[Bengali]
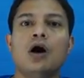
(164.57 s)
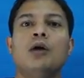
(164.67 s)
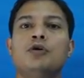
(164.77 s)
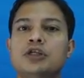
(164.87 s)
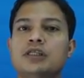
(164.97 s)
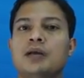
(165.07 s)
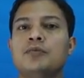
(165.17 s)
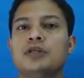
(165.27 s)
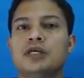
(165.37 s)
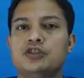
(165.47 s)
অবশ্যই তার
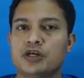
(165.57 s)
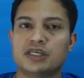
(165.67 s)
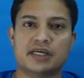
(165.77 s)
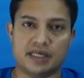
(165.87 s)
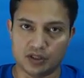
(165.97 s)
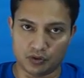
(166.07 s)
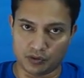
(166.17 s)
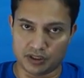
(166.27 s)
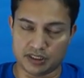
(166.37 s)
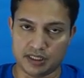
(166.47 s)
মধ্যে কিছু একটা কিন্তু
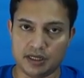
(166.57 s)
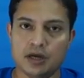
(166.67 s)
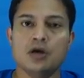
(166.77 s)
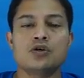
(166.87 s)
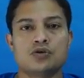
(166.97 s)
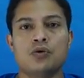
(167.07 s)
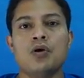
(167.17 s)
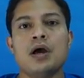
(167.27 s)
রয়েছে সো